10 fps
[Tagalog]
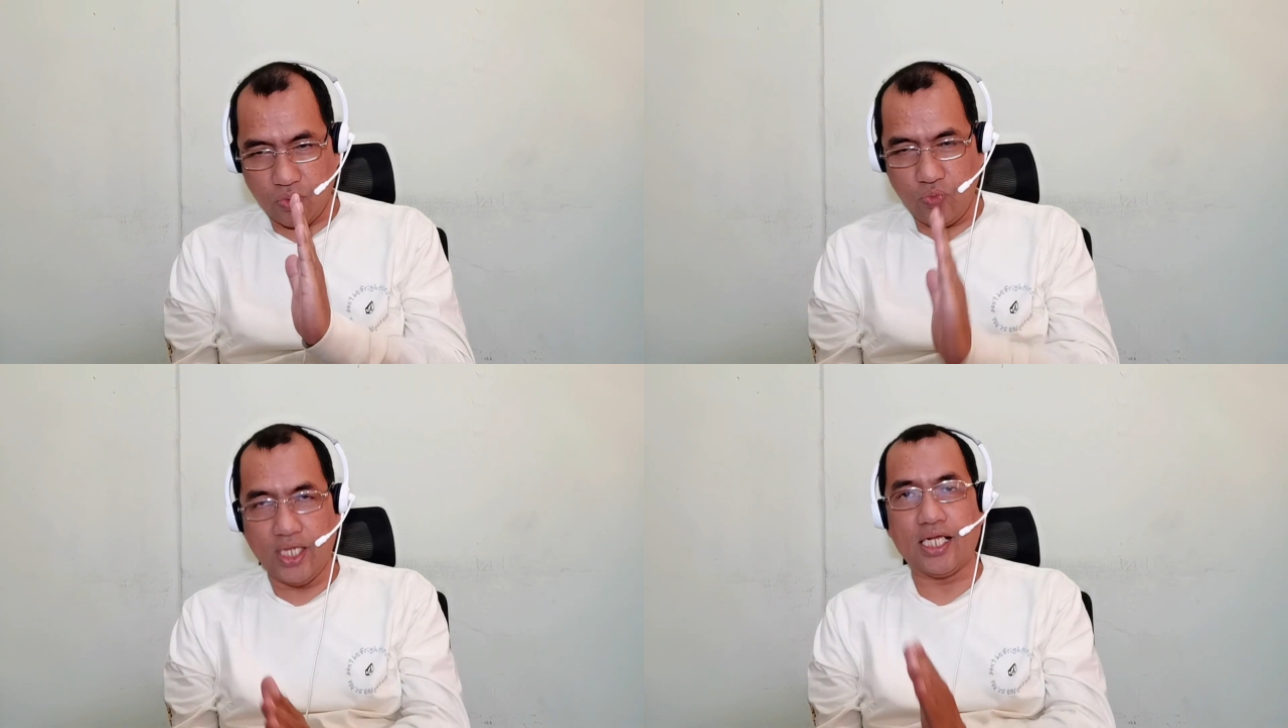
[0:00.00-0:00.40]

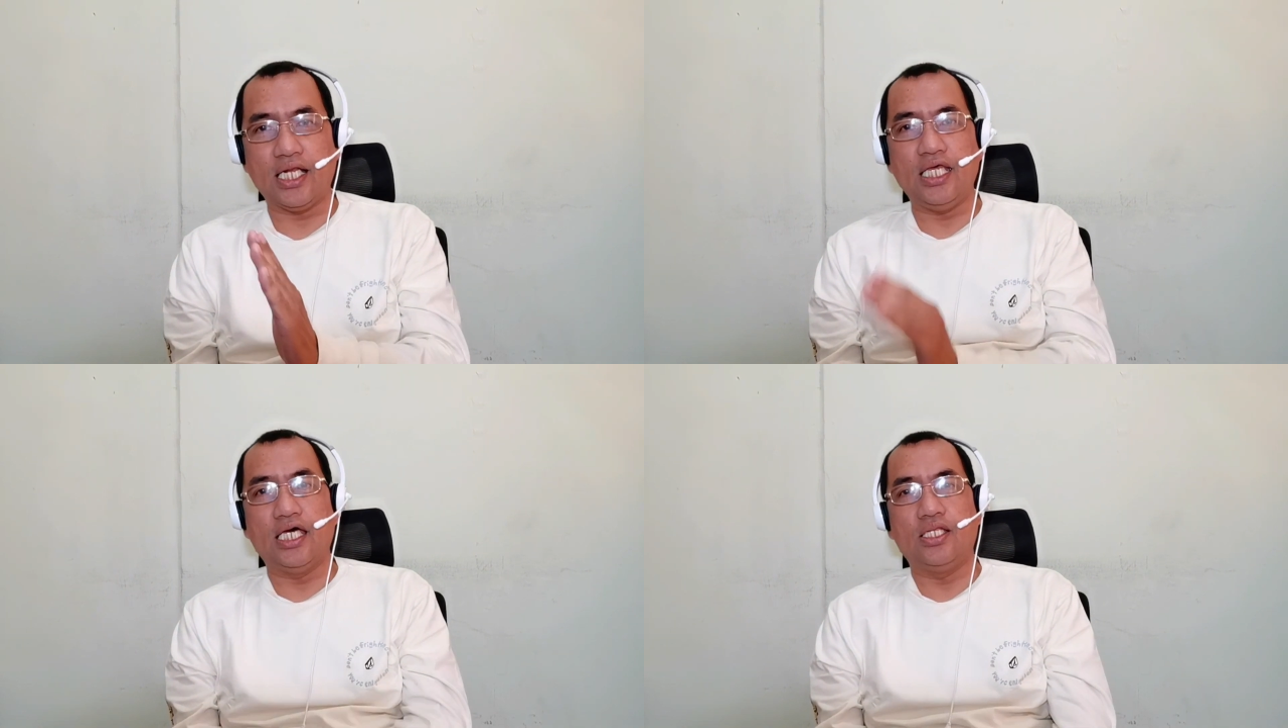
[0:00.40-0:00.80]

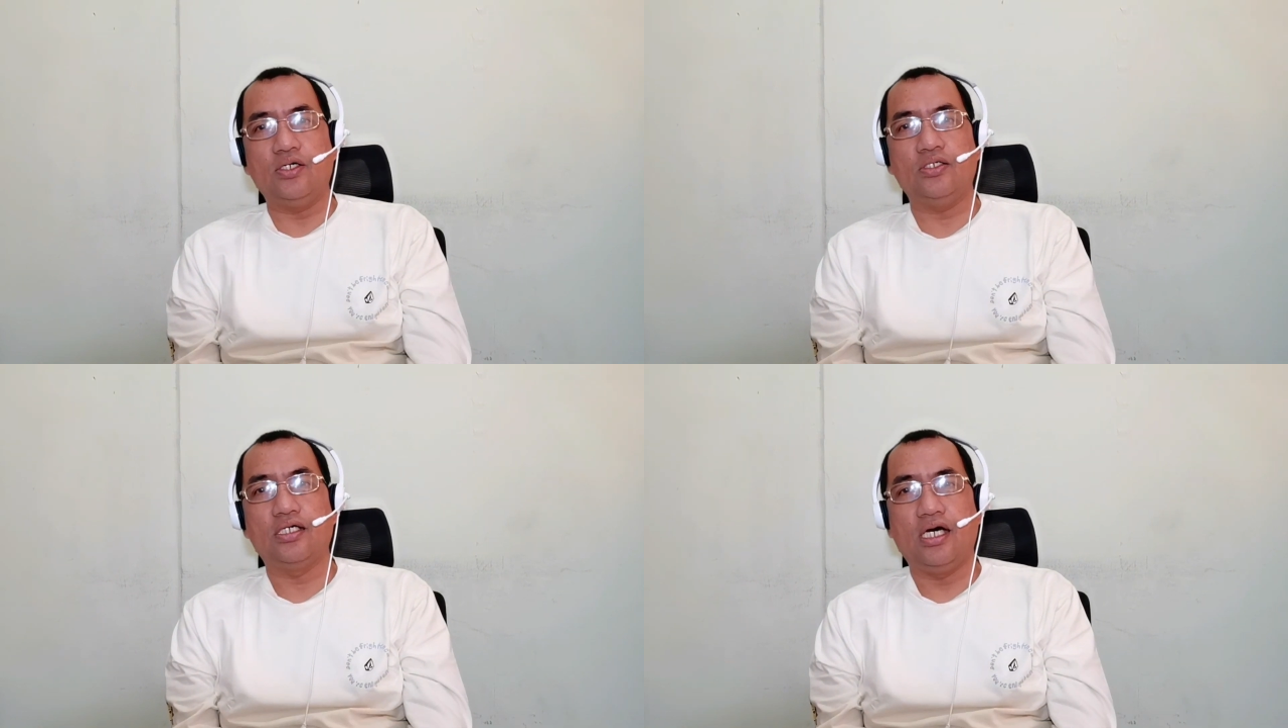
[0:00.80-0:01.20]
weekly
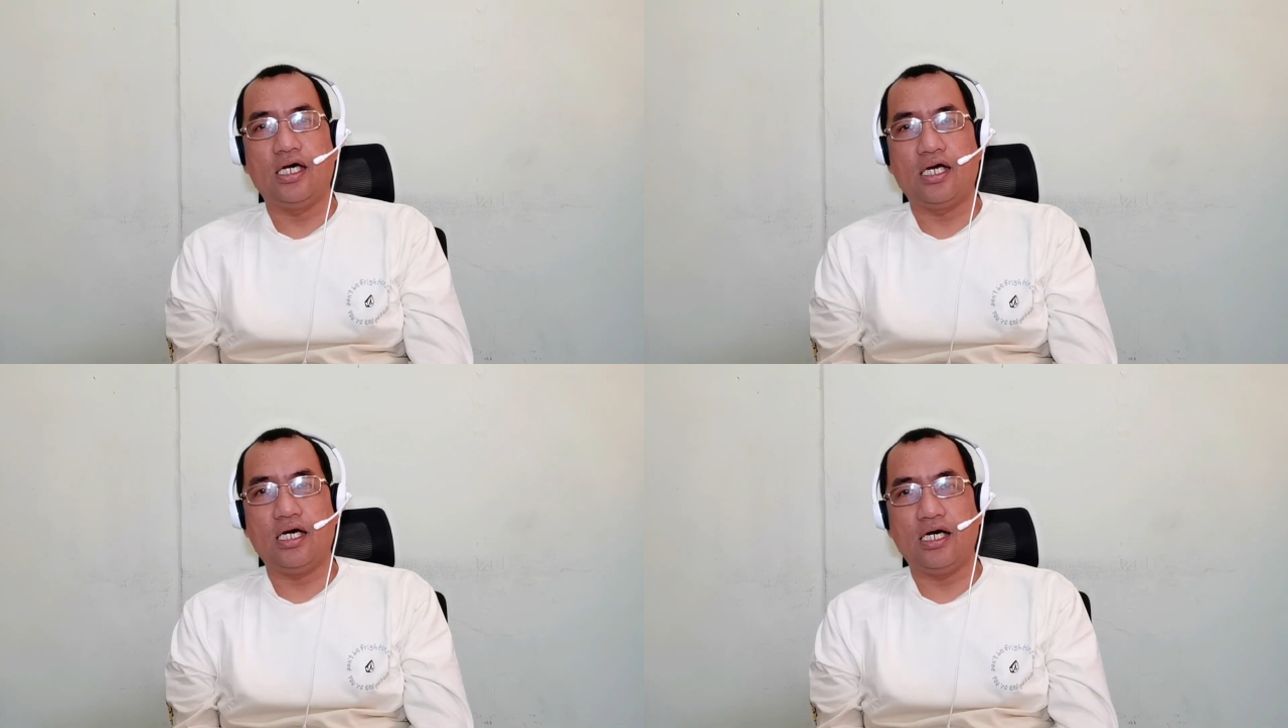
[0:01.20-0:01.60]
ano?
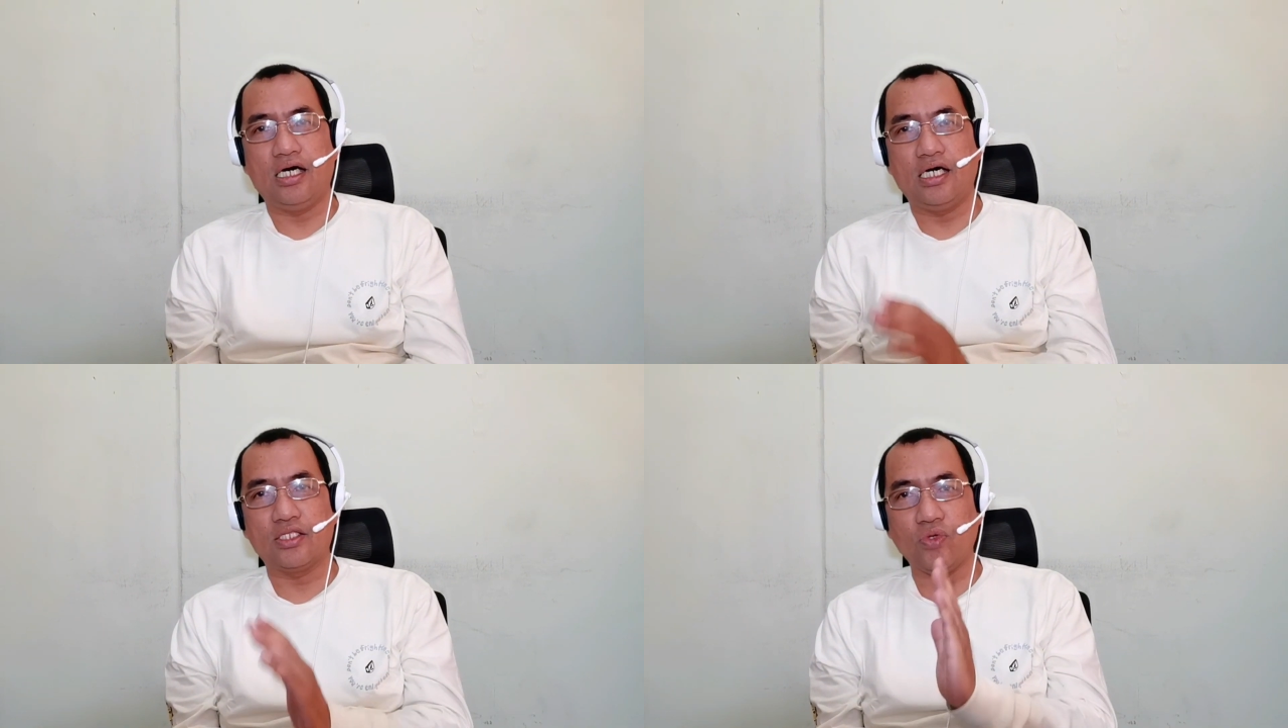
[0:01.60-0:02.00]
Uh,